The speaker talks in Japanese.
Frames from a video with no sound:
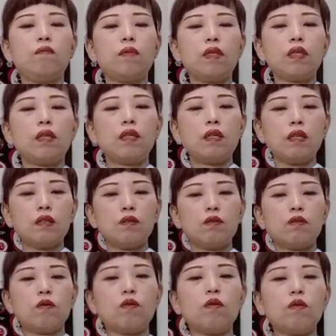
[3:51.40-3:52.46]
まあ、あ
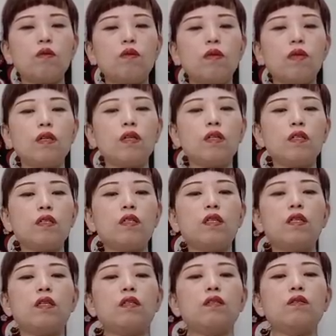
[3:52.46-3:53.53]
のコロナ感
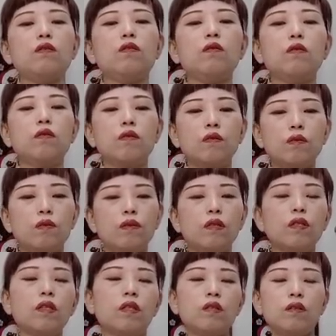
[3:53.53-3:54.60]
染がすっごい増
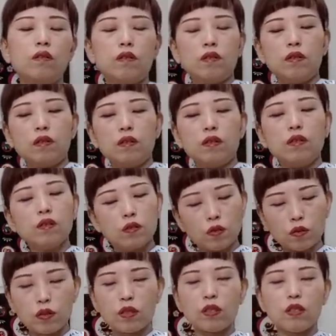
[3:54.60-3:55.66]
えてる
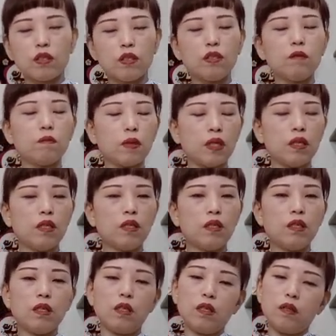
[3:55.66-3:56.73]
時です今
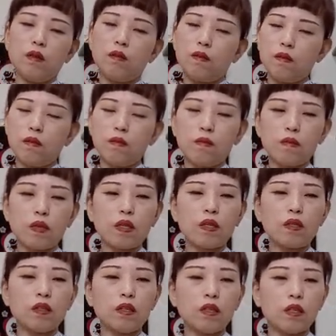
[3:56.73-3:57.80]
もうなん
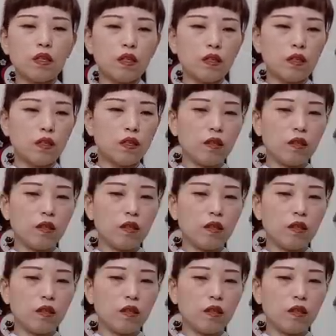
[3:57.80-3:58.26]
かね